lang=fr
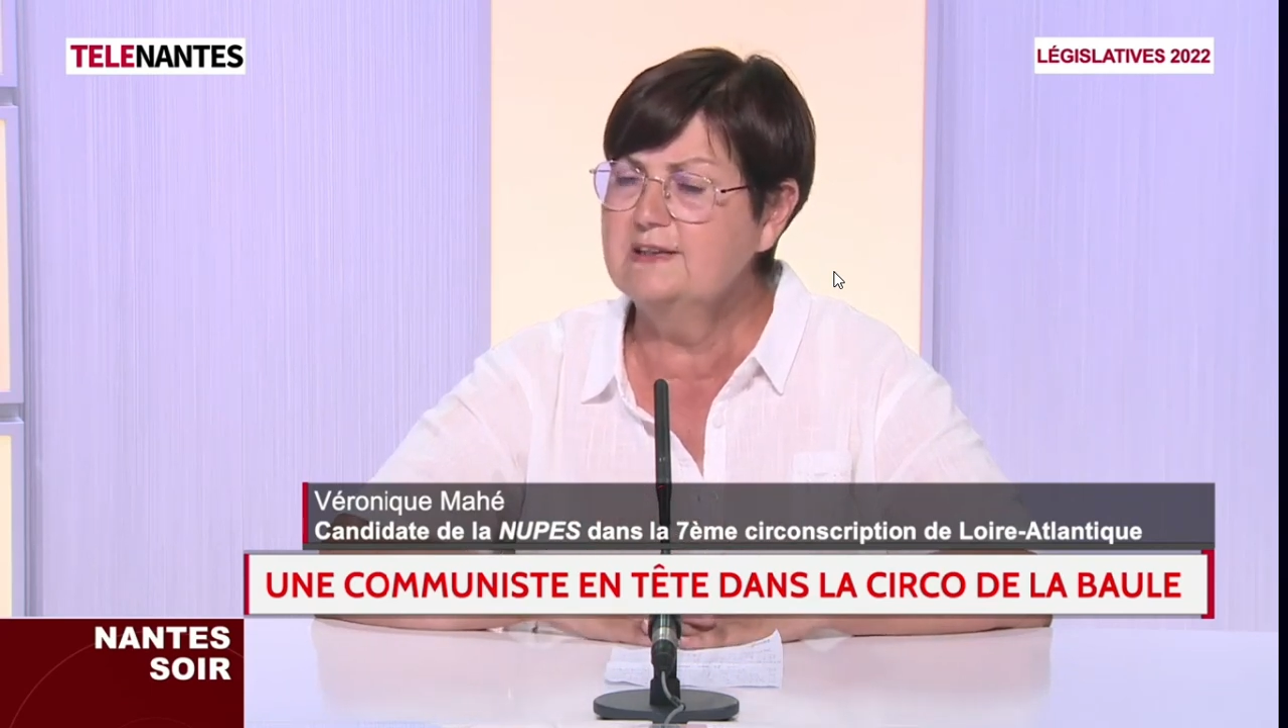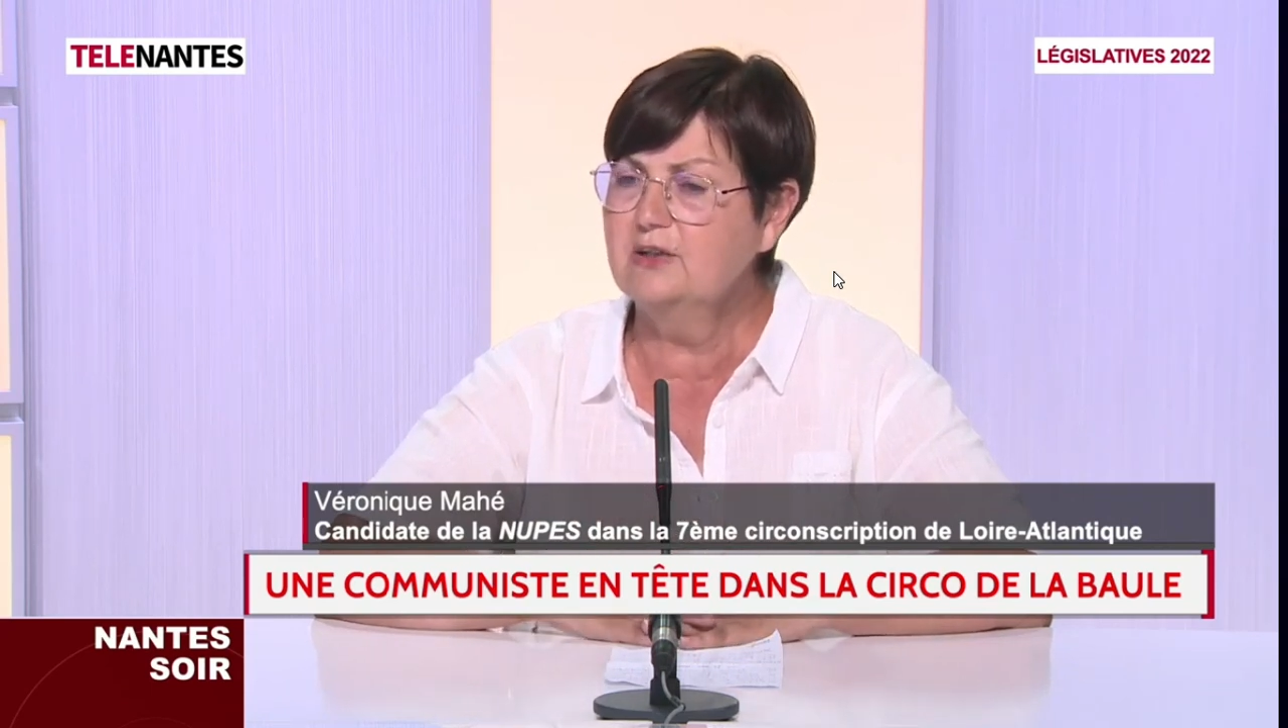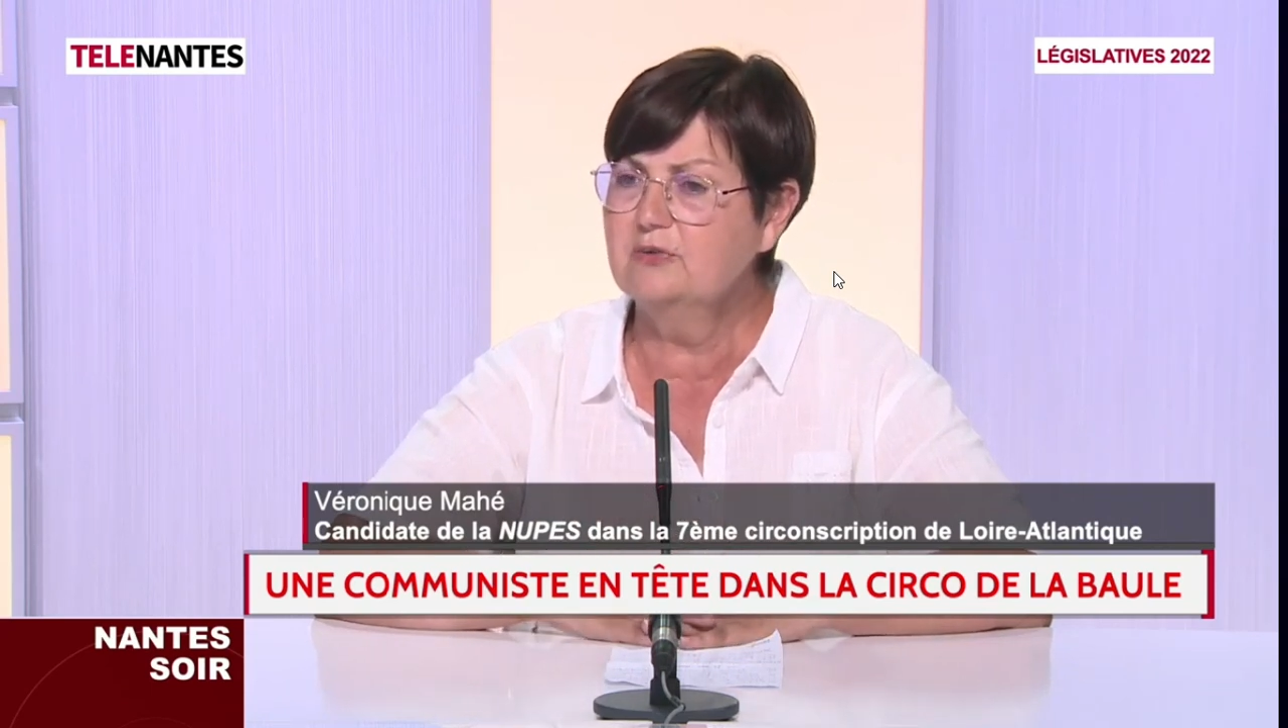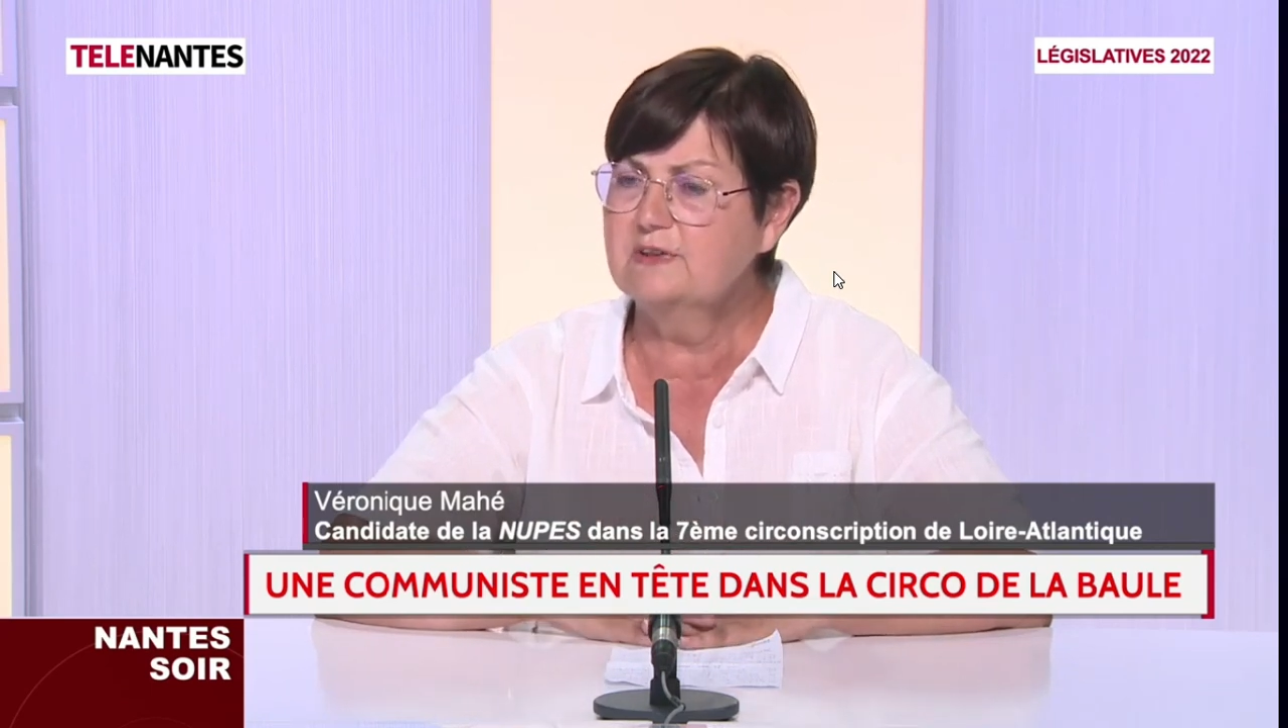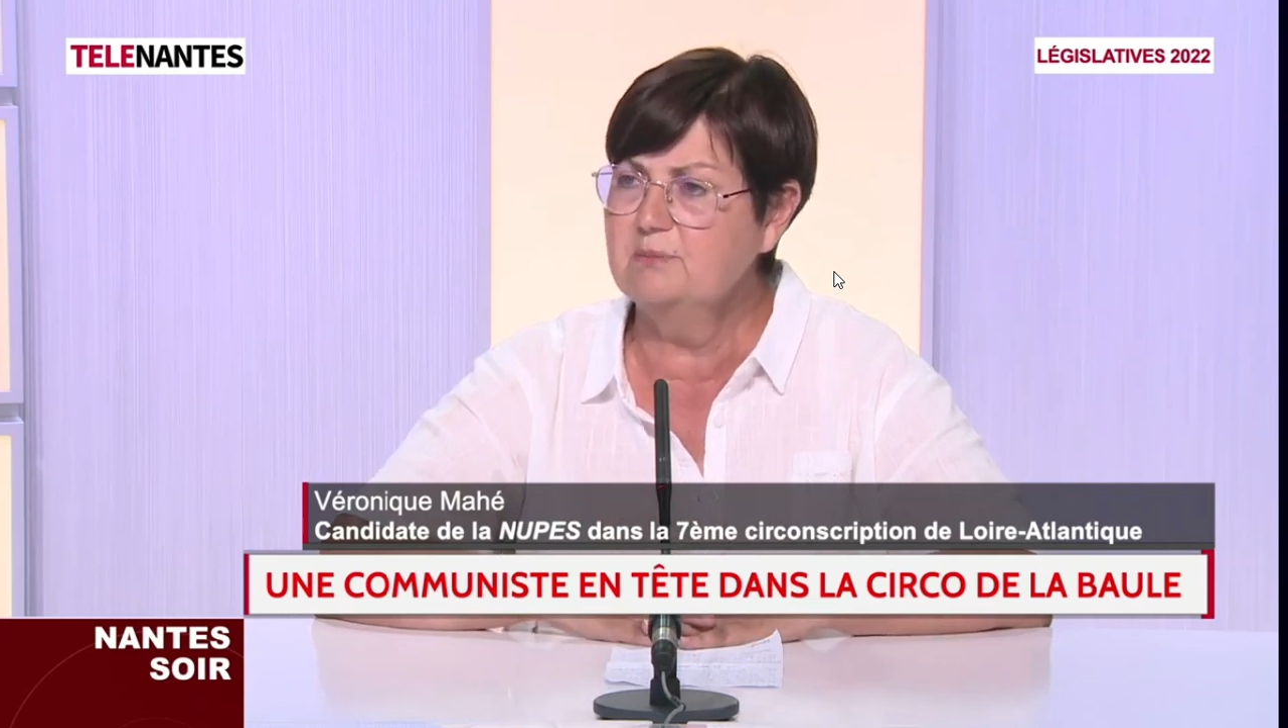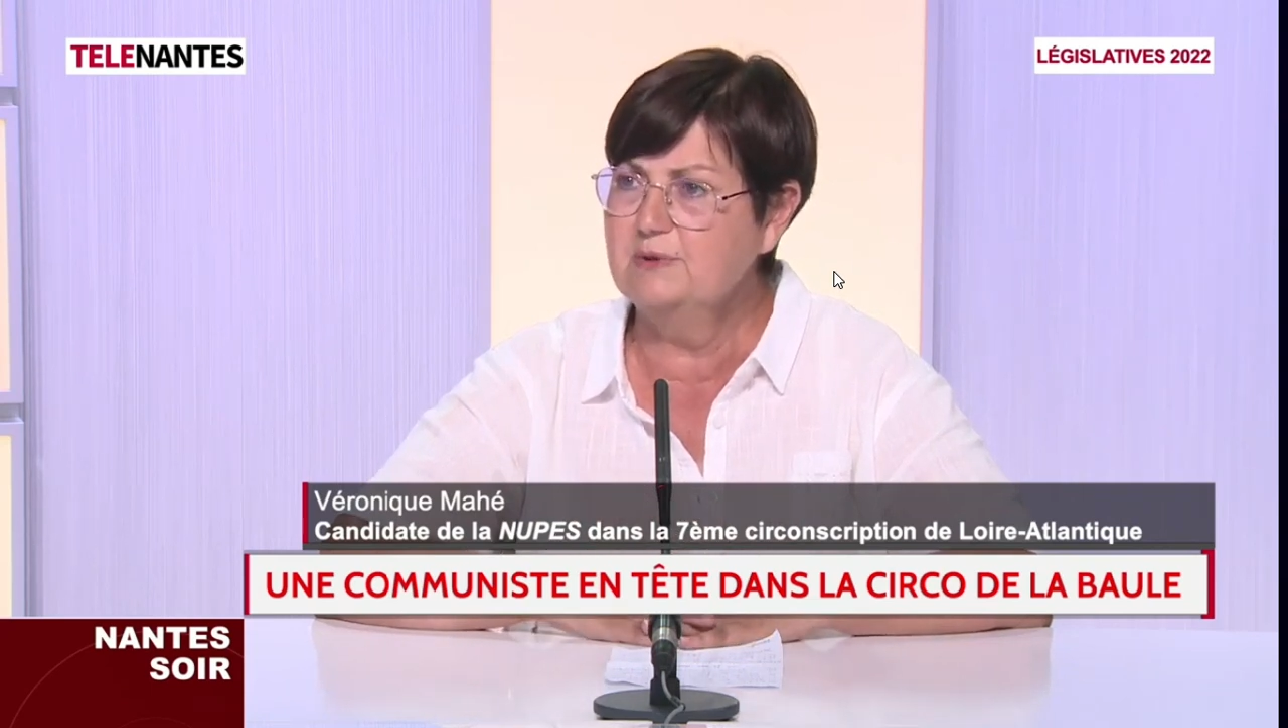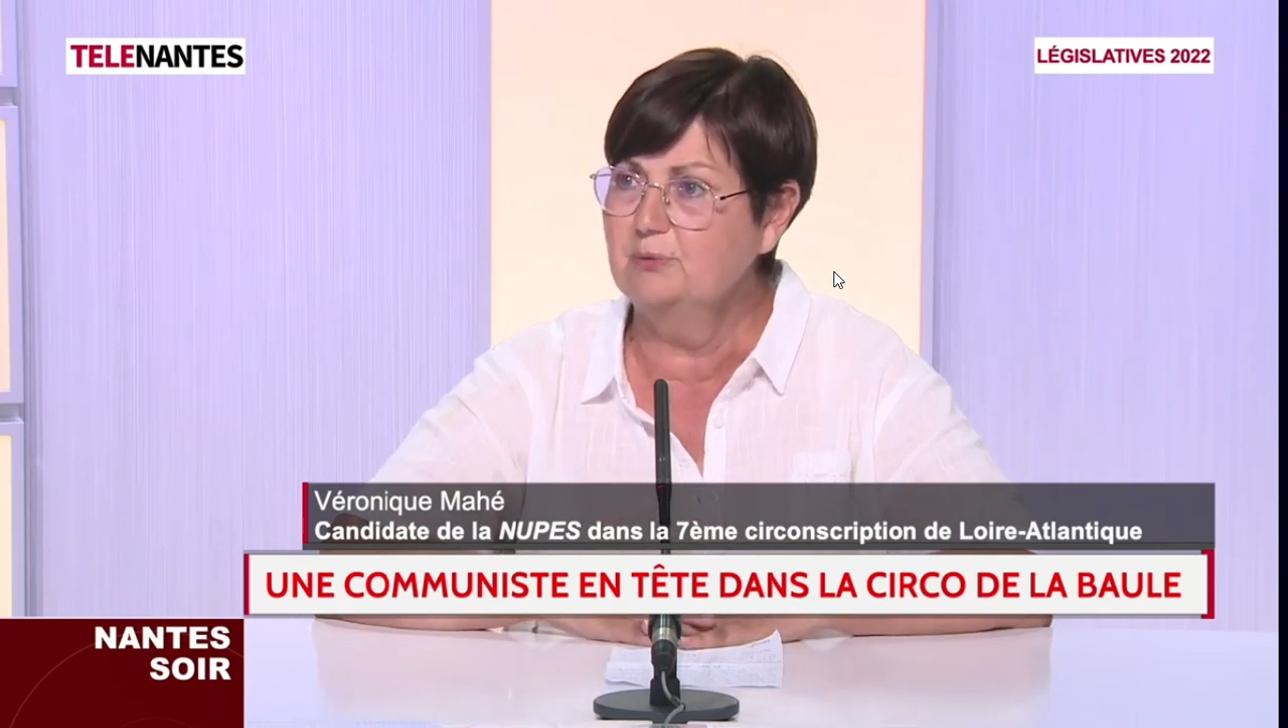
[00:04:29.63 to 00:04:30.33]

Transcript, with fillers: circonscription.